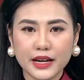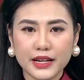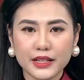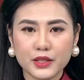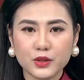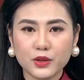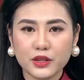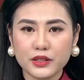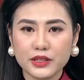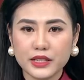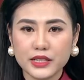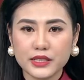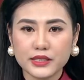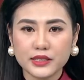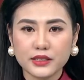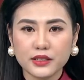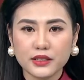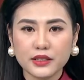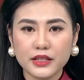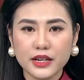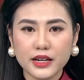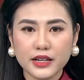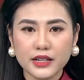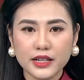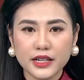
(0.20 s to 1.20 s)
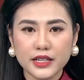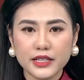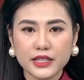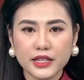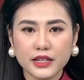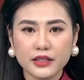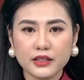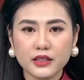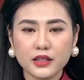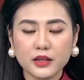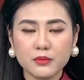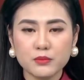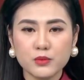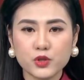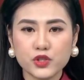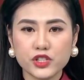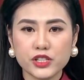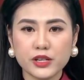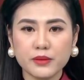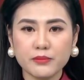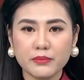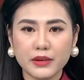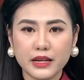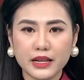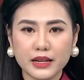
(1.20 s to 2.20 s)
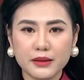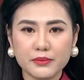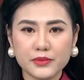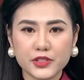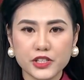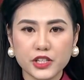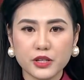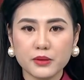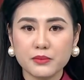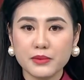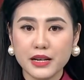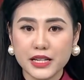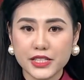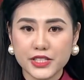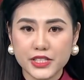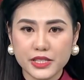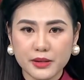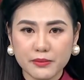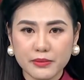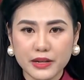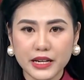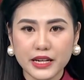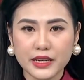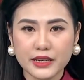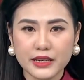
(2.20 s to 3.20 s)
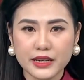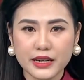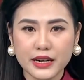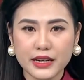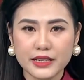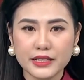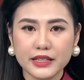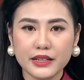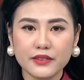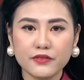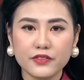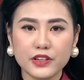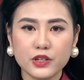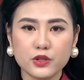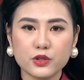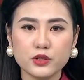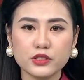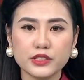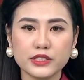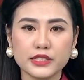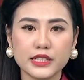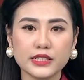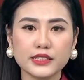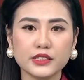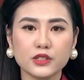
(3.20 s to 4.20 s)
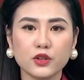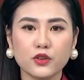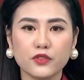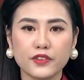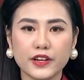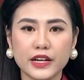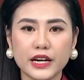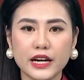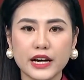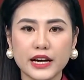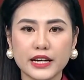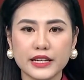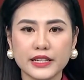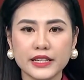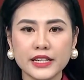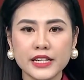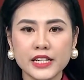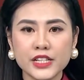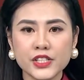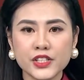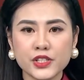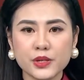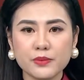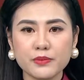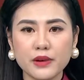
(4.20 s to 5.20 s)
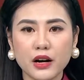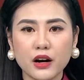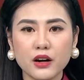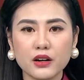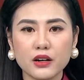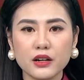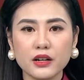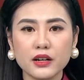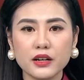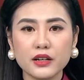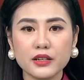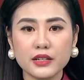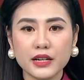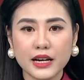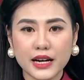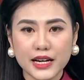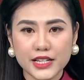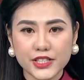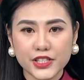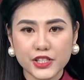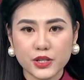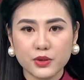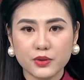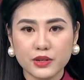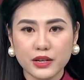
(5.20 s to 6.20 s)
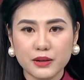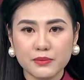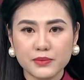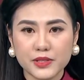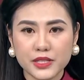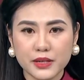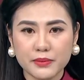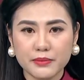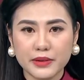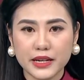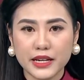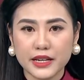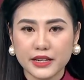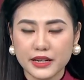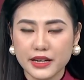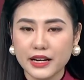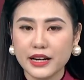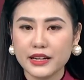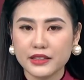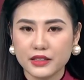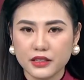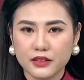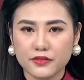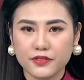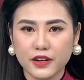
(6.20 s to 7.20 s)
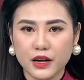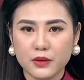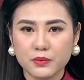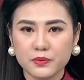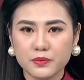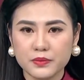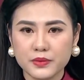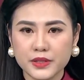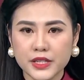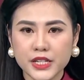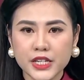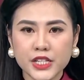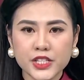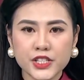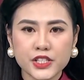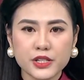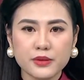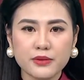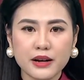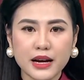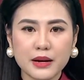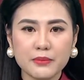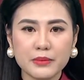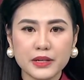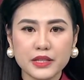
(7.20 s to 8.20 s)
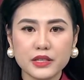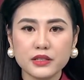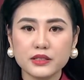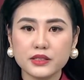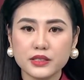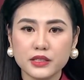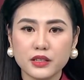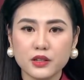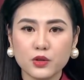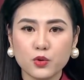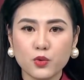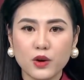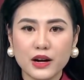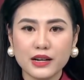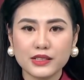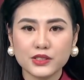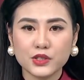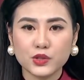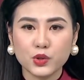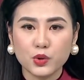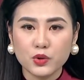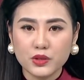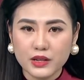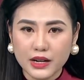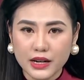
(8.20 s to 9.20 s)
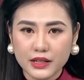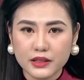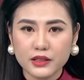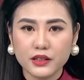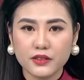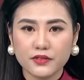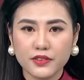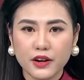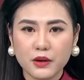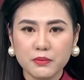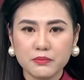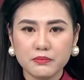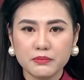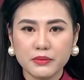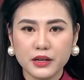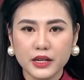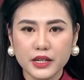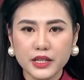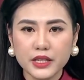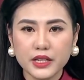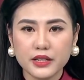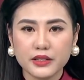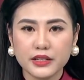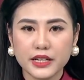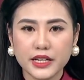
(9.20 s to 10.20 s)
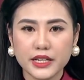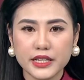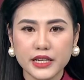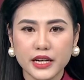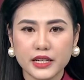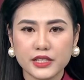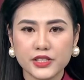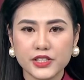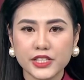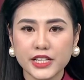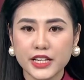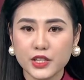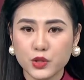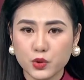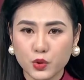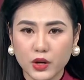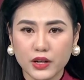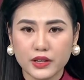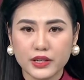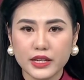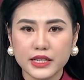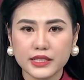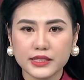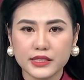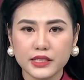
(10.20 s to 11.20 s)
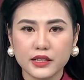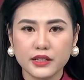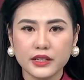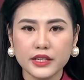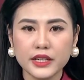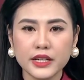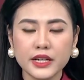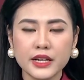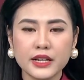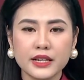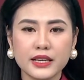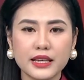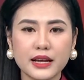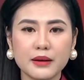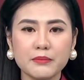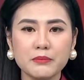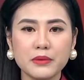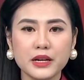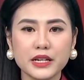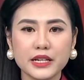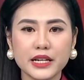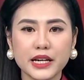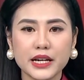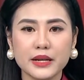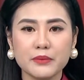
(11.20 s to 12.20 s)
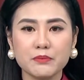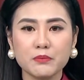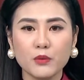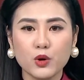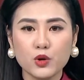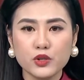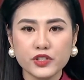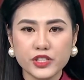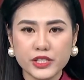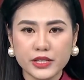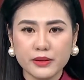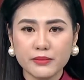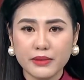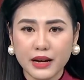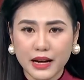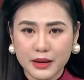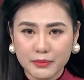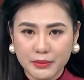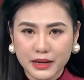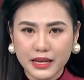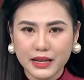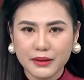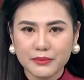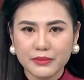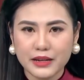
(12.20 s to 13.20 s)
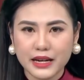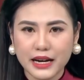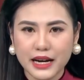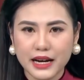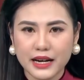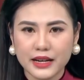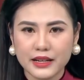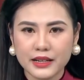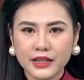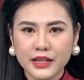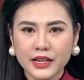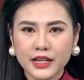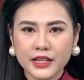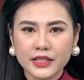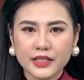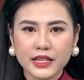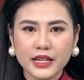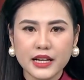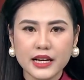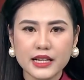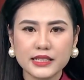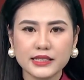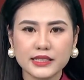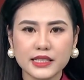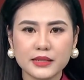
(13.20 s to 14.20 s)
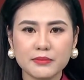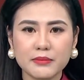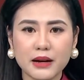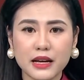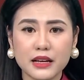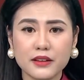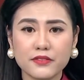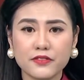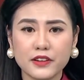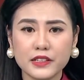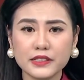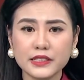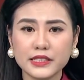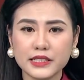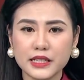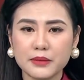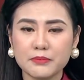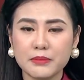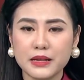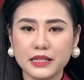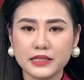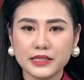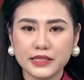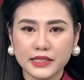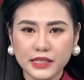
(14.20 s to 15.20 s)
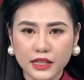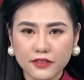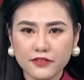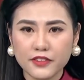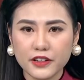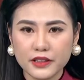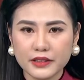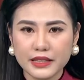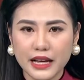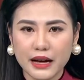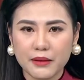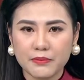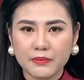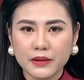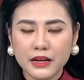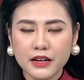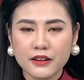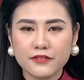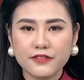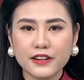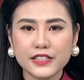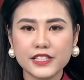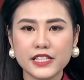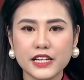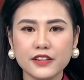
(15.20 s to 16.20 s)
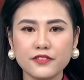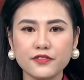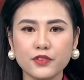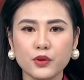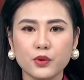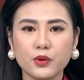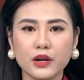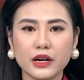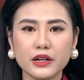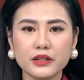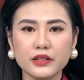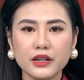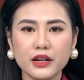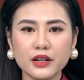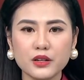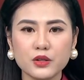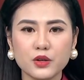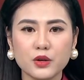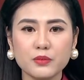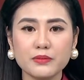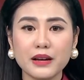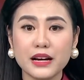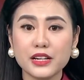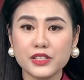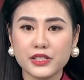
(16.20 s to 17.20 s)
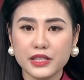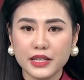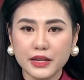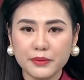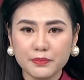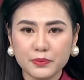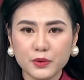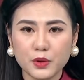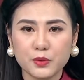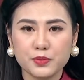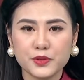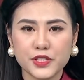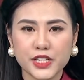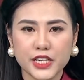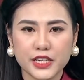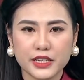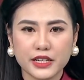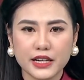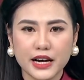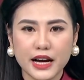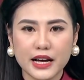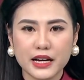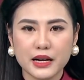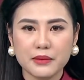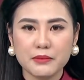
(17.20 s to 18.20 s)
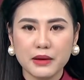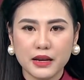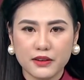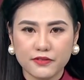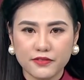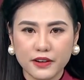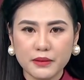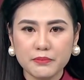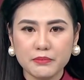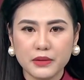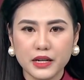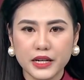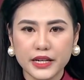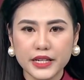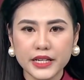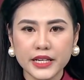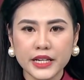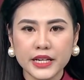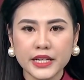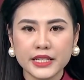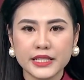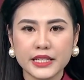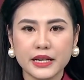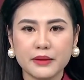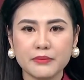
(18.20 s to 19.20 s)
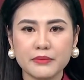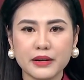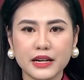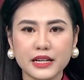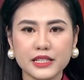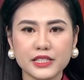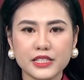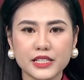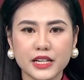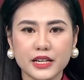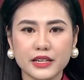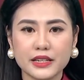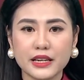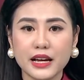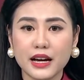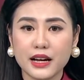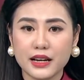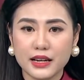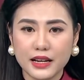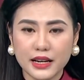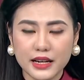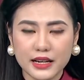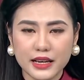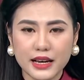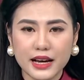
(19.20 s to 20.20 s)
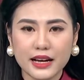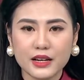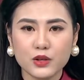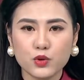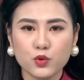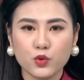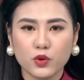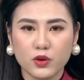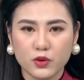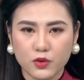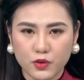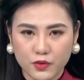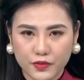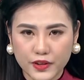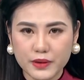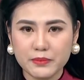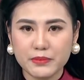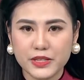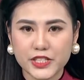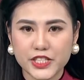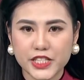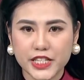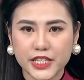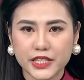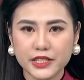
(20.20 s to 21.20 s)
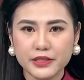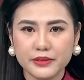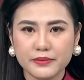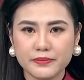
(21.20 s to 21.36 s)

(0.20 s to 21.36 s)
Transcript: toàn thế giới đã ghi nhận hơn 115 triệu 700 nghìn ca nhiễm virus SARS-CoV-2, trong đó có hơn 2 triệu 500 nghìn ca tử vong. Trong 24 giờ qua, số ca tử vong mới được ghi nhận trên toàn thế giới là 10.425 ca. Tình hình dịch bệnh vẫn diễn biến rất phức tạp và chính phủ các nước cũng đang tiếp tục triển khai các biện pháp mới nhằm ngăn chặn đà lây lan của COVID-19.